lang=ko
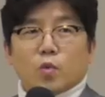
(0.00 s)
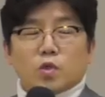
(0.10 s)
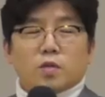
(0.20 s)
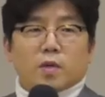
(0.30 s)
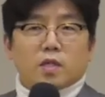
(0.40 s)

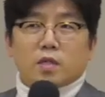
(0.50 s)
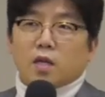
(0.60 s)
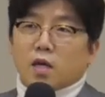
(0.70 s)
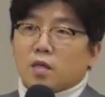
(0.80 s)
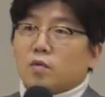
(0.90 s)
모집하는
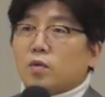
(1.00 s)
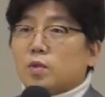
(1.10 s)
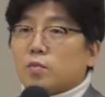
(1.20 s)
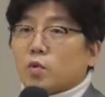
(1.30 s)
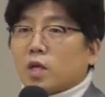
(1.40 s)
대학
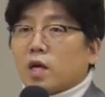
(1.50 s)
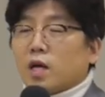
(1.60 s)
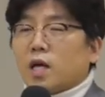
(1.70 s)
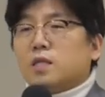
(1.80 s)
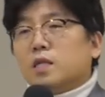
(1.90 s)

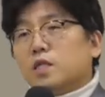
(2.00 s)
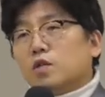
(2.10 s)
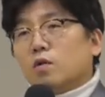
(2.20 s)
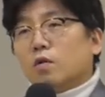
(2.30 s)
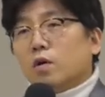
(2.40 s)
인원수보다 학생이
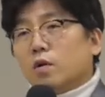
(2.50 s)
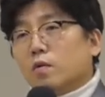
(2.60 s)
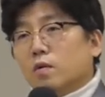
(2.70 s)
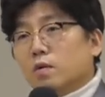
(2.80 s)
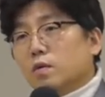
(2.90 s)
적어요.